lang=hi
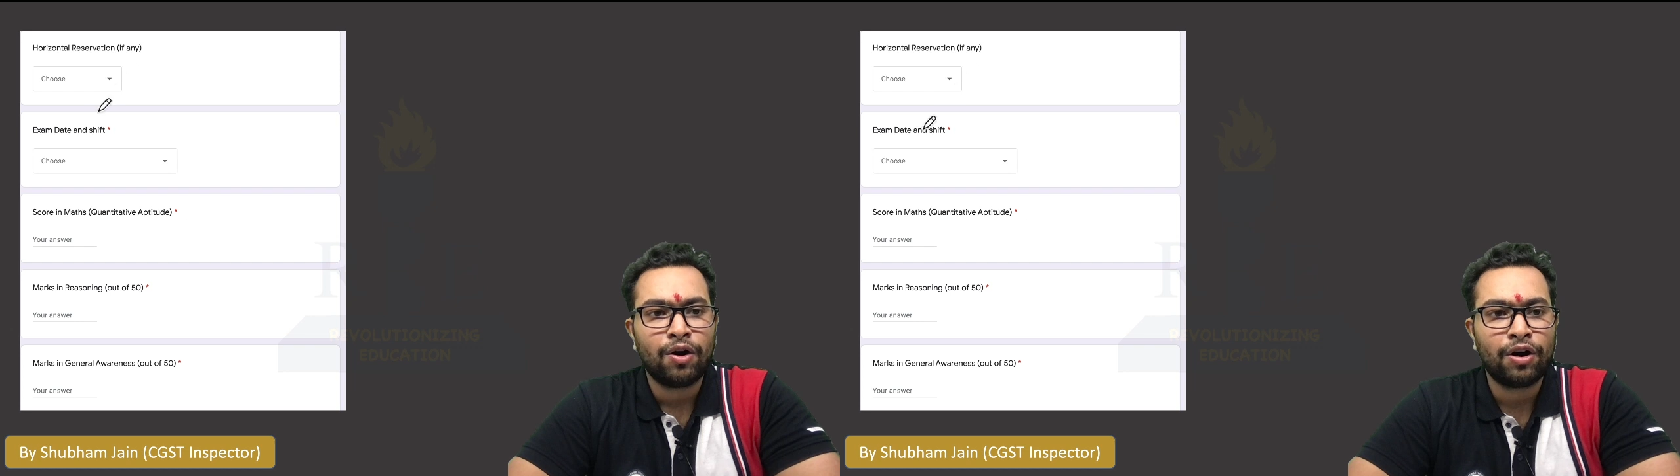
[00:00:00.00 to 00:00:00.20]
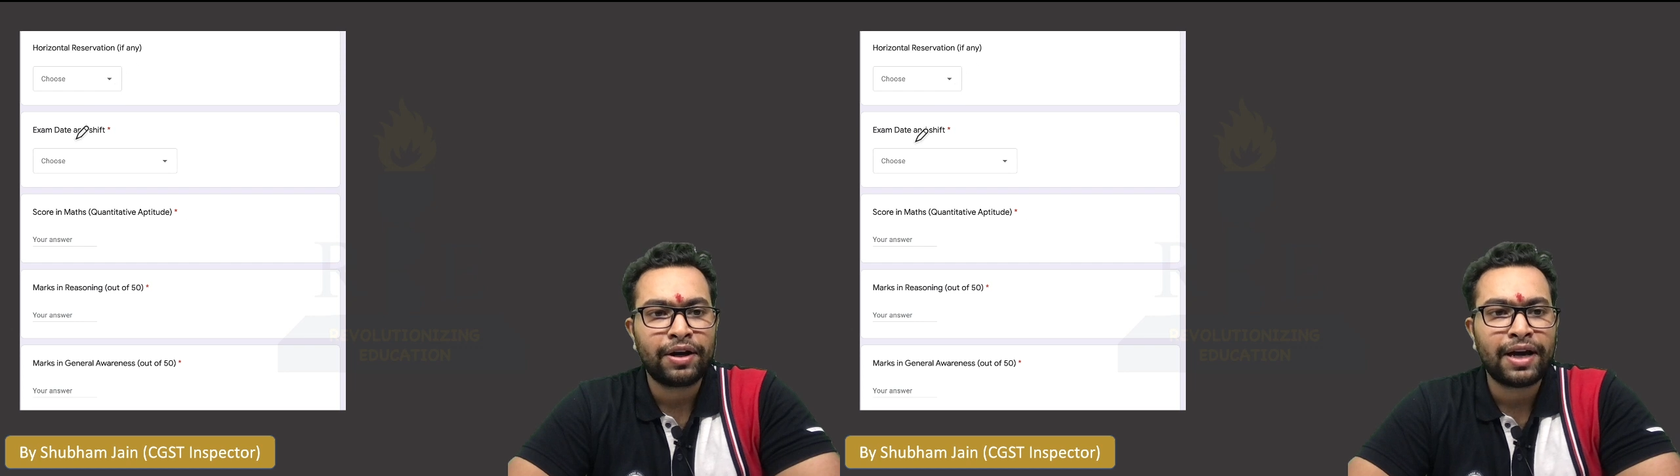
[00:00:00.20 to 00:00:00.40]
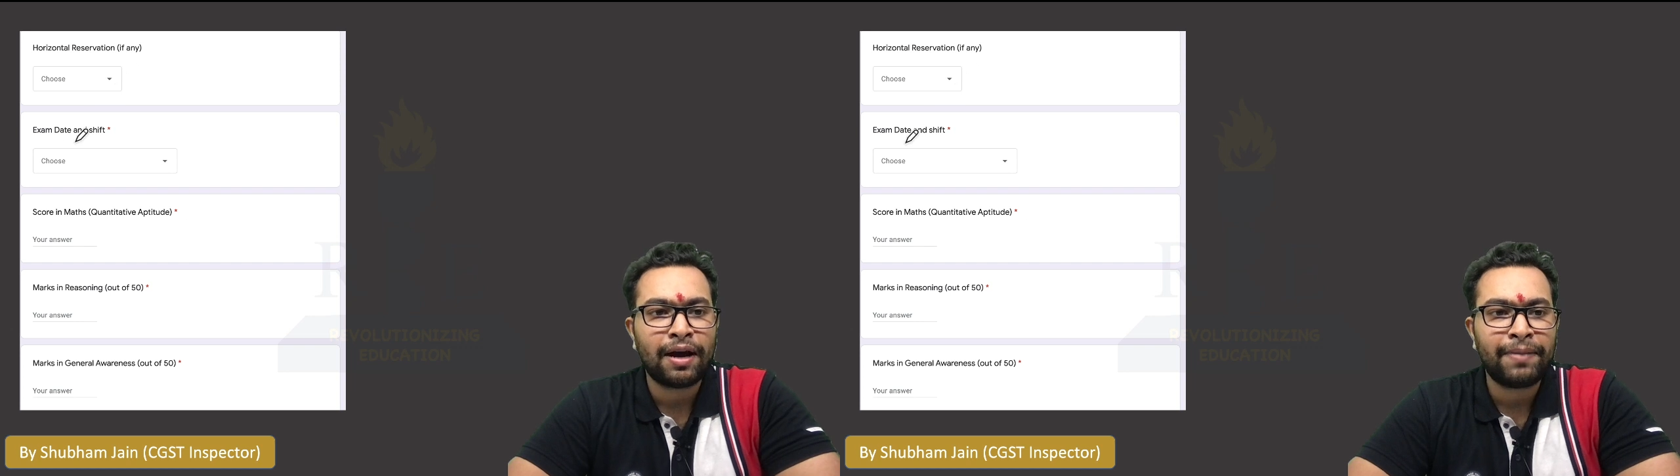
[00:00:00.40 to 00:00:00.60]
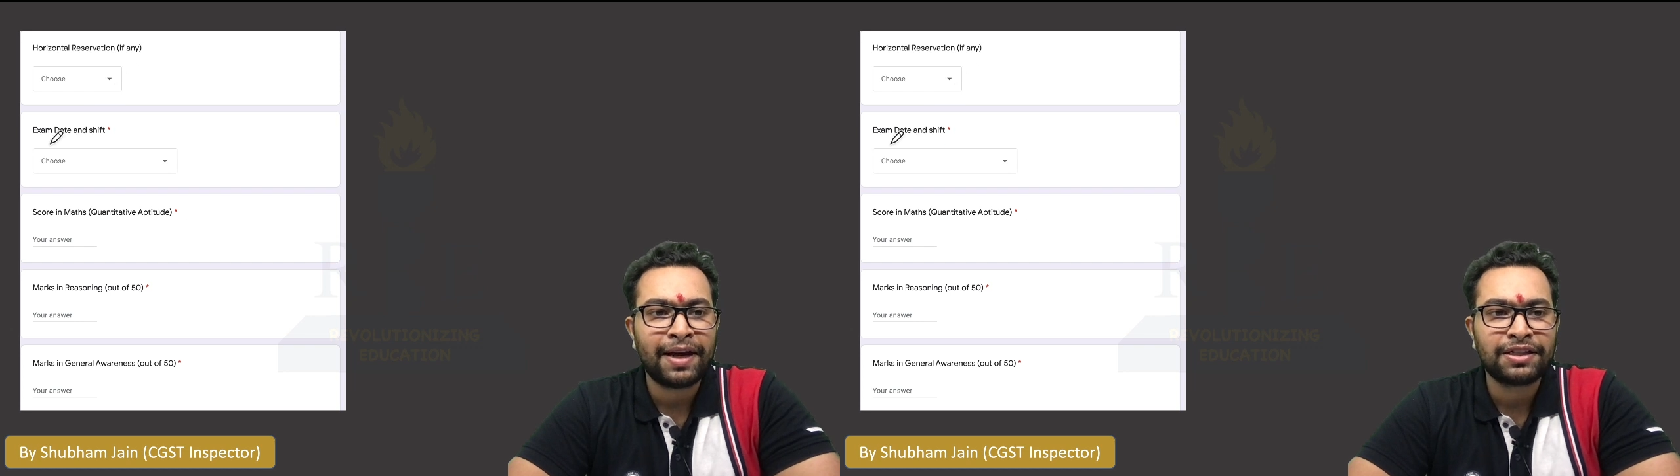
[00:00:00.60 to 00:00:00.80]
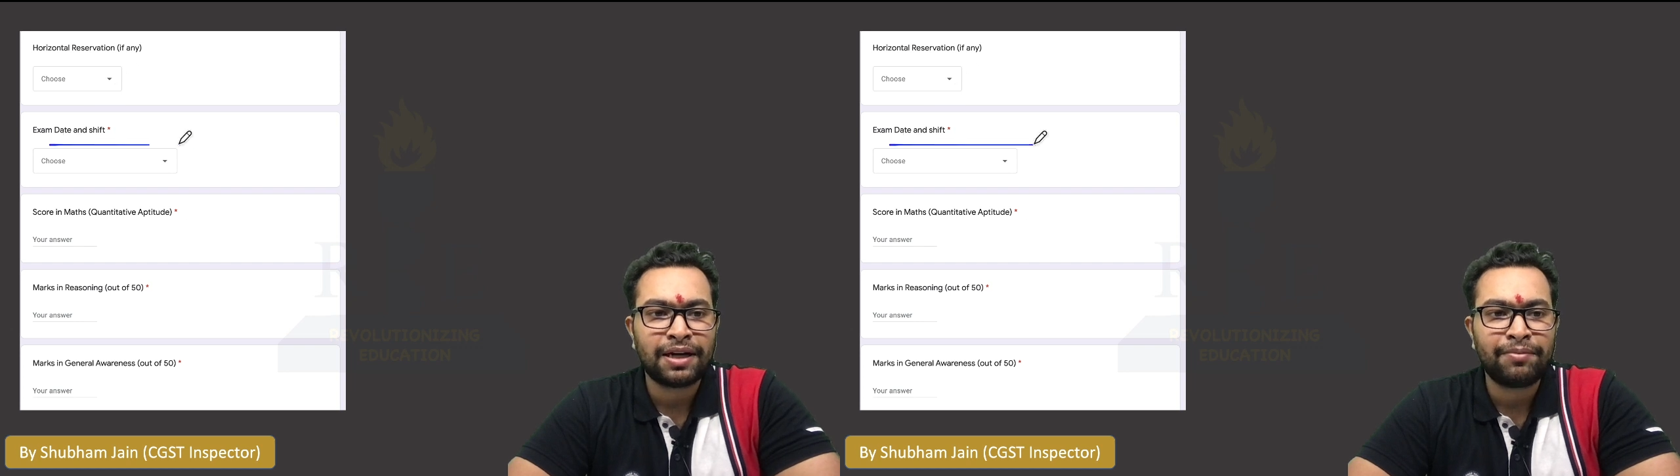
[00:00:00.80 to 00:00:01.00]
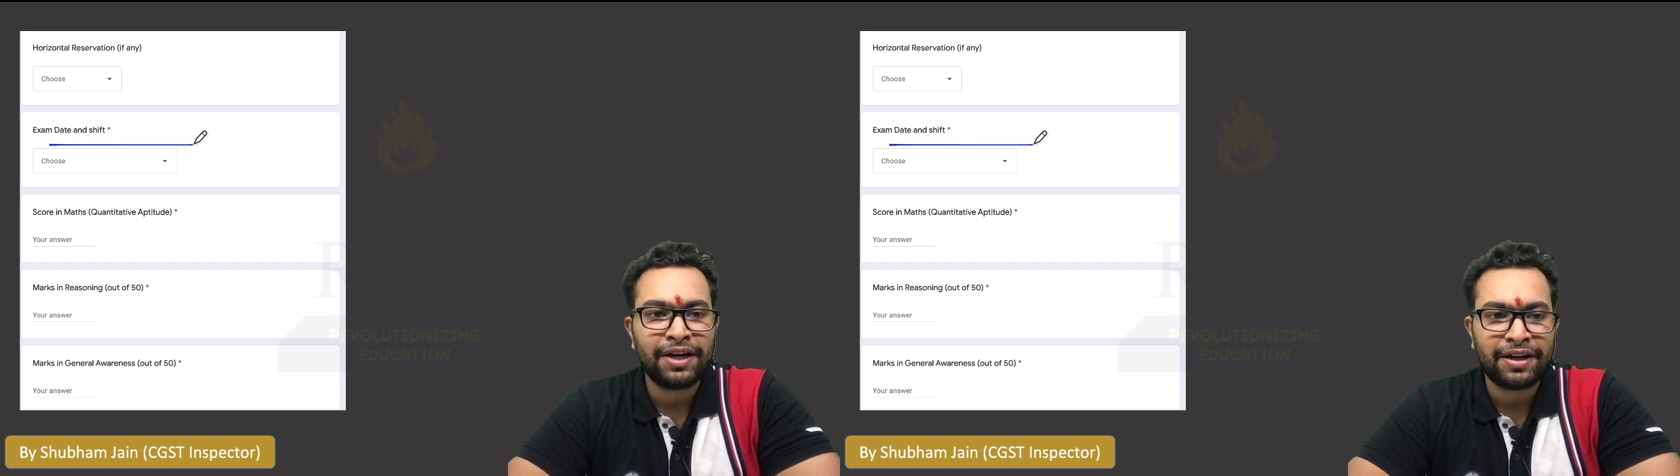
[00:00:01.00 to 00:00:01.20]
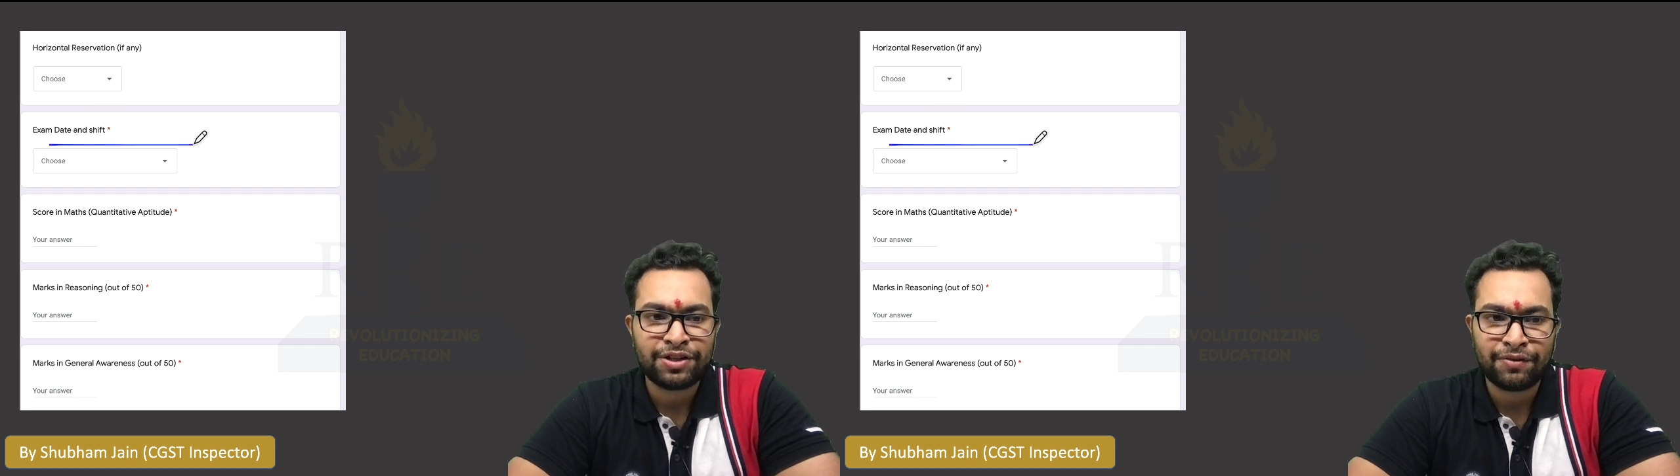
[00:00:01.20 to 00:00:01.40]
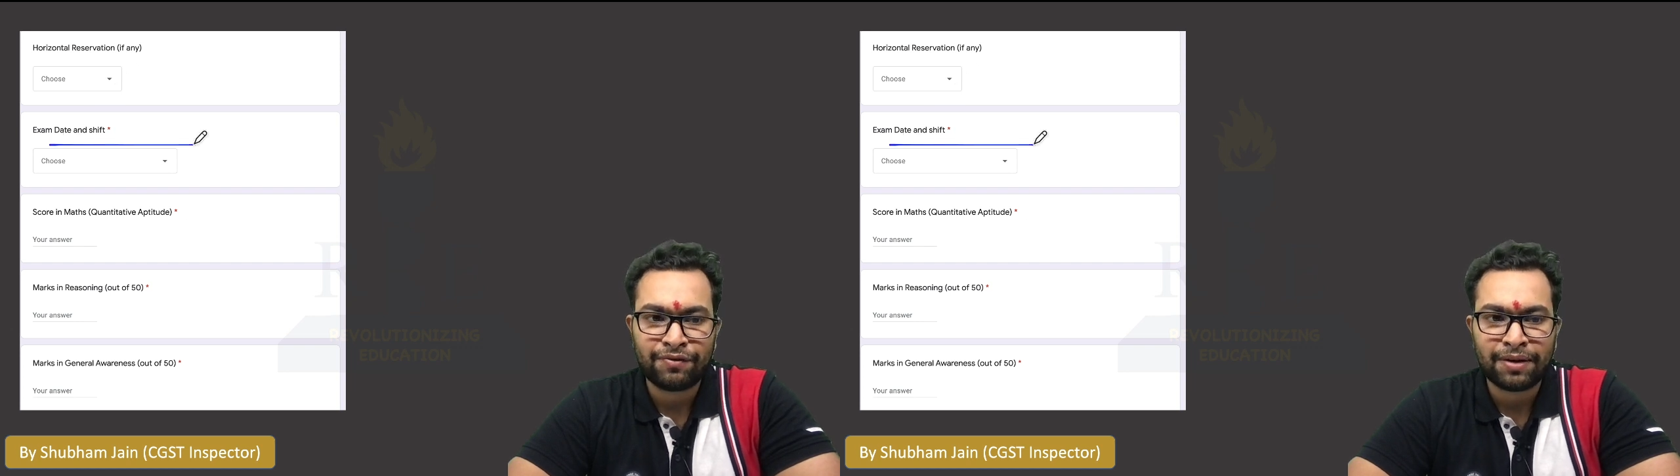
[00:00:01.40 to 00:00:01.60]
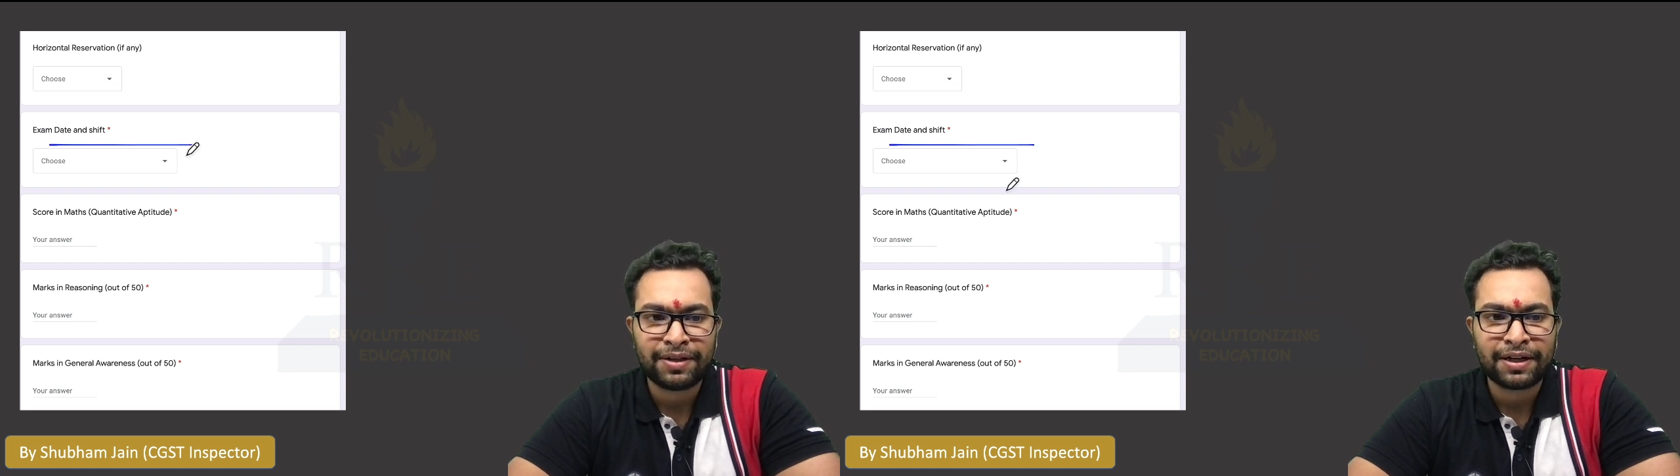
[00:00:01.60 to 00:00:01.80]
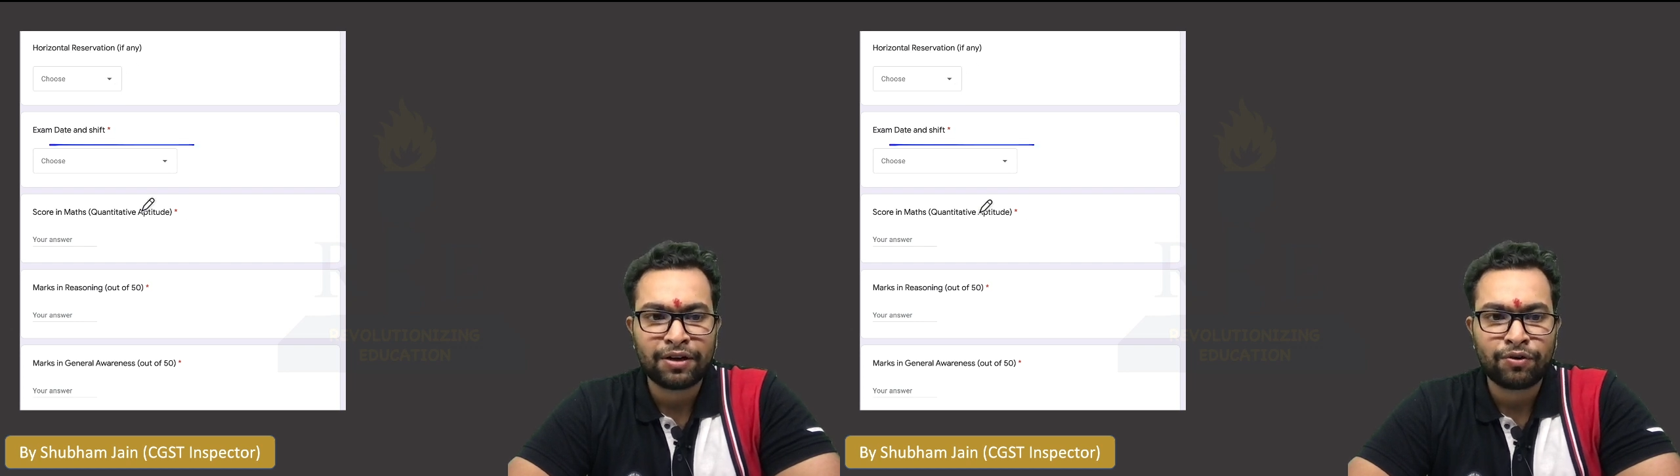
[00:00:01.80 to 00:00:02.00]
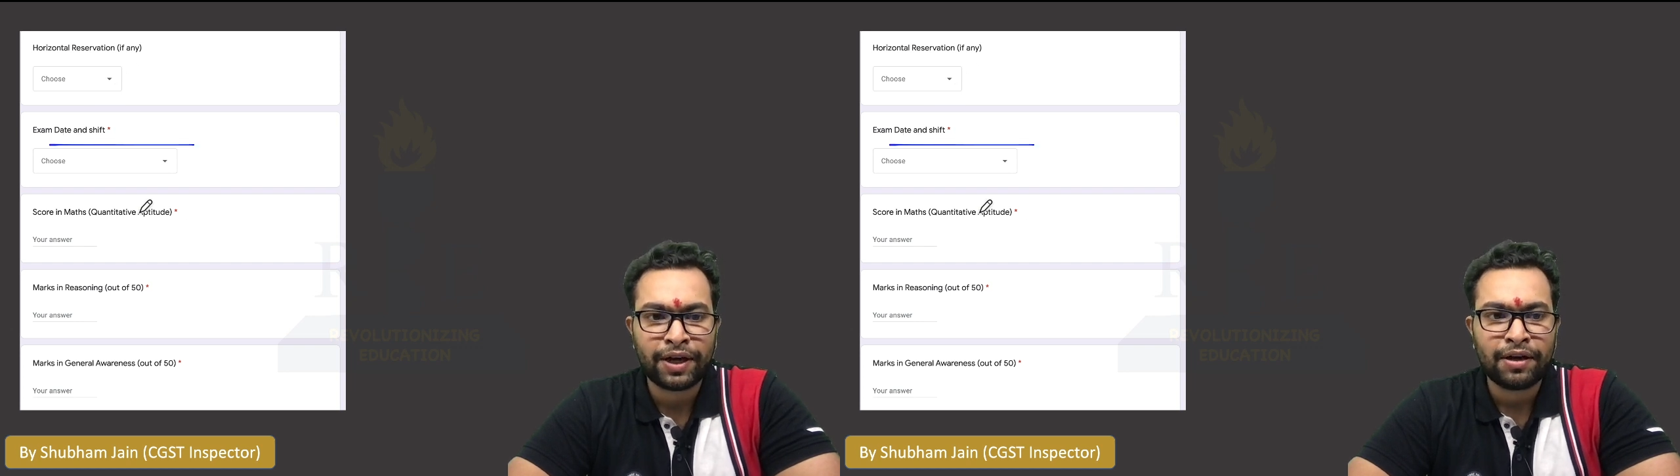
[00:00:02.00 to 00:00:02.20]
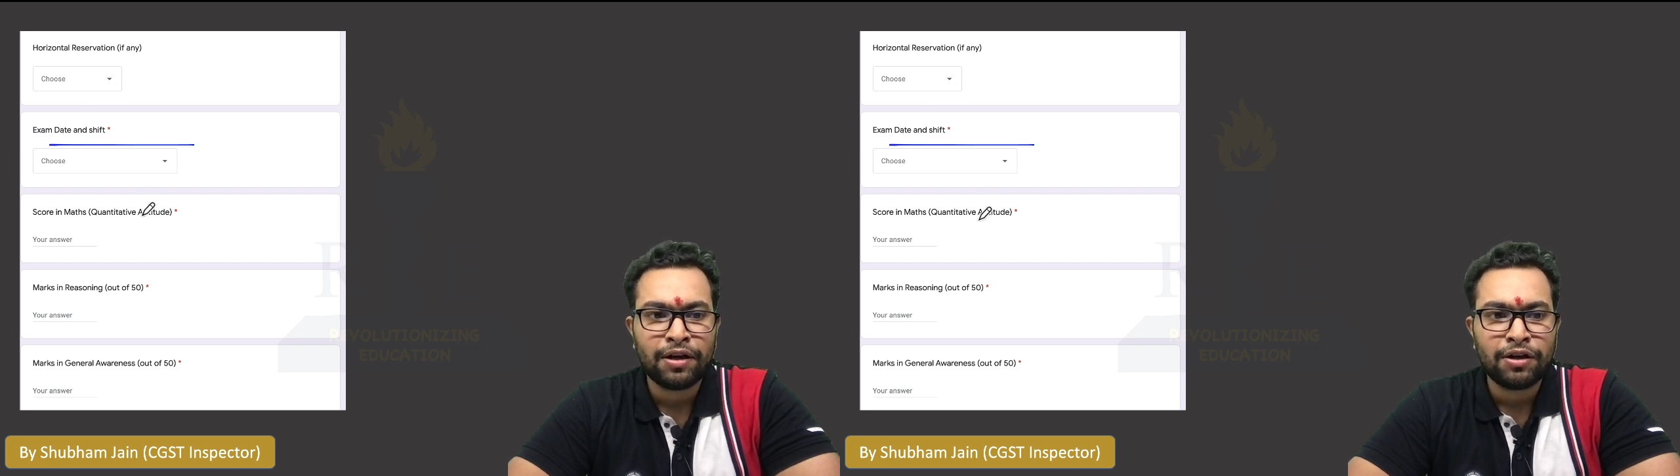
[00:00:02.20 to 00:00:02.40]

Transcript: और यहाँ पे एग्जाम डेट एंड शिफ्ट आप सिलेक्ट करोगे